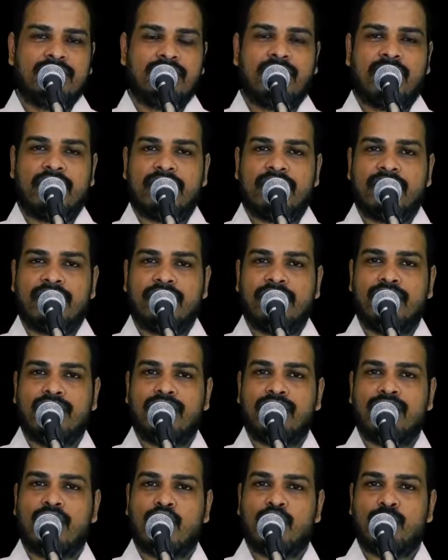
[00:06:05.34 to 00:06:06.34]
వారికి
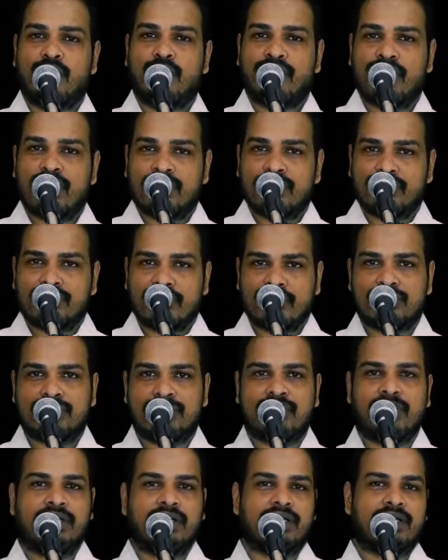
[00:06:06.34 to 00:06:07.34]
ఎన్నో అనుభవాలు తెలుసు
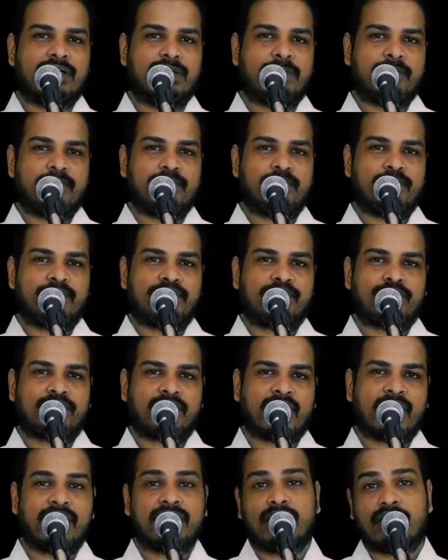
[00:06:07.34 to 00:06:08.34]
కనుక
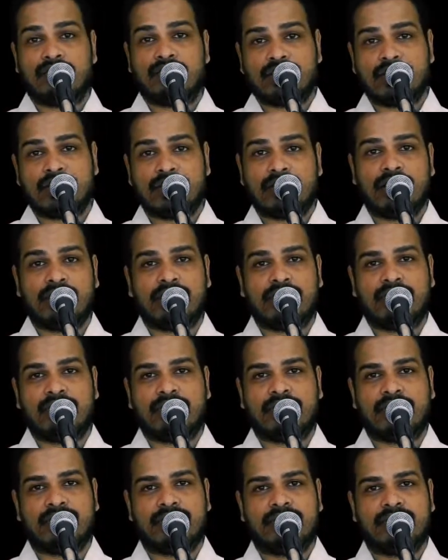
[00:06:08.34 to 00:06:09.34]
తల్లిదండ్రులైన
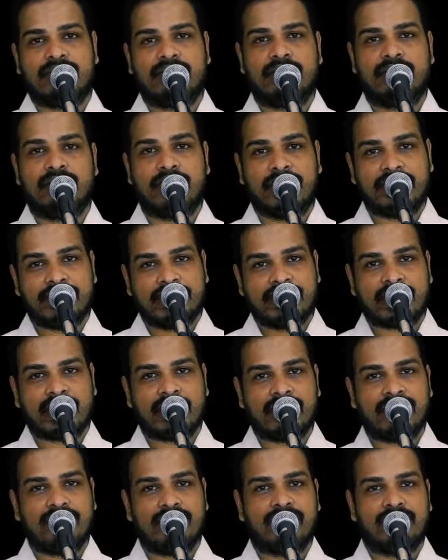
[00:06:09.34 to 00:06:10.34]
వారికి వైద్య
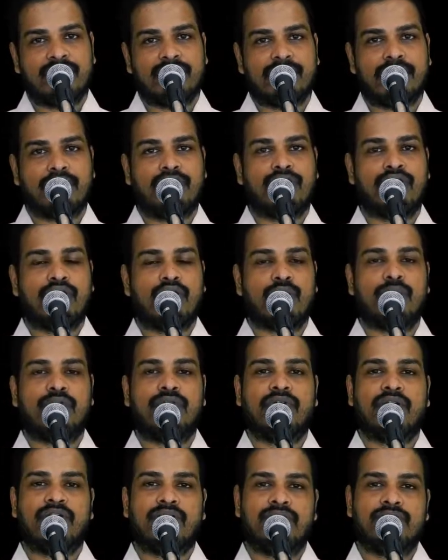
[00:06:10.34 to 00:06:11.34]
రంగంలో ఎన్నో
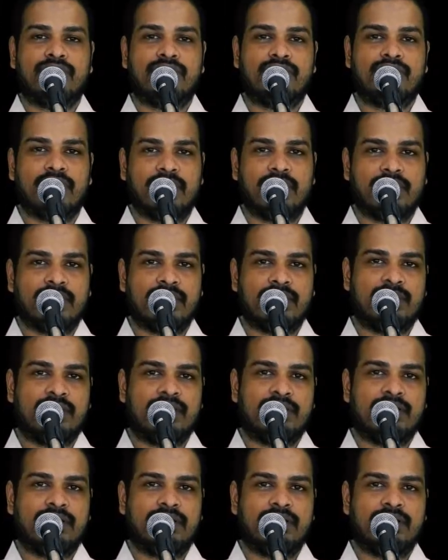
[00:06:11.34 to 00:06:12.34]
అనుభవాలు వారికి
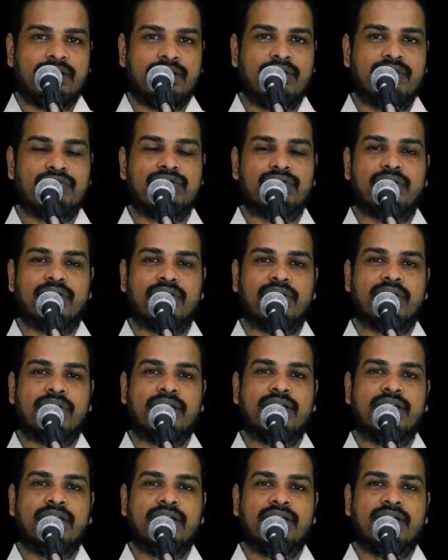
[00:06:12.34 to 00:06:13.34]
తెలుసు కనుక
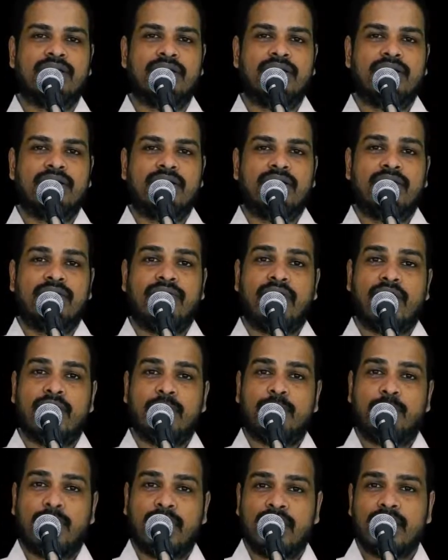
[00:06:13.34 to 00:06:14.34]
వారి
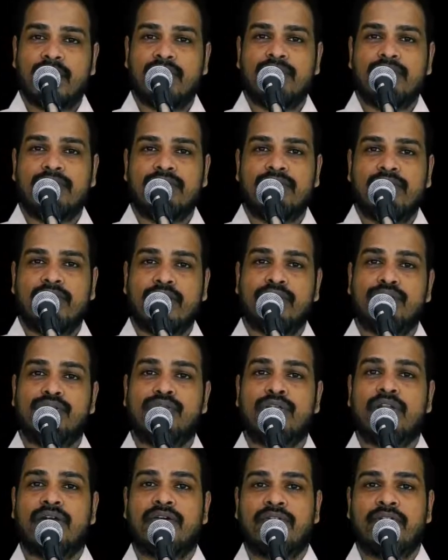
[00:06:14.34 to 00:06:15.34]
పిల్లలు
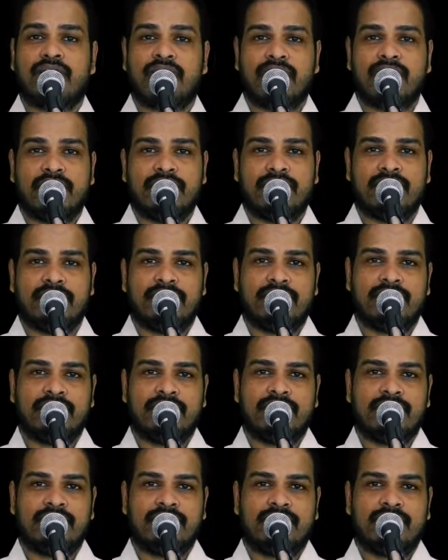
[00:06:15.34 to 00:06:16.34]
వైద్యులు అవ్వాలంటే
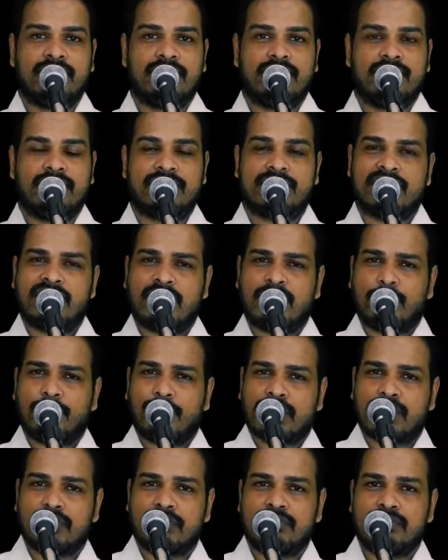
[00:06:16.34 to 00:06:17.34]

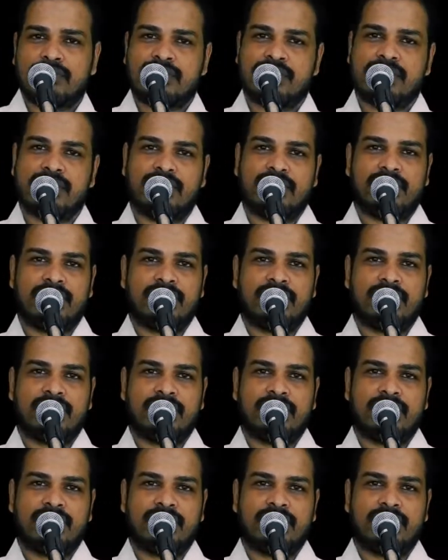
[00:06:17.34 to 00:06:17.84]
చిన్నప్పటి నుంచి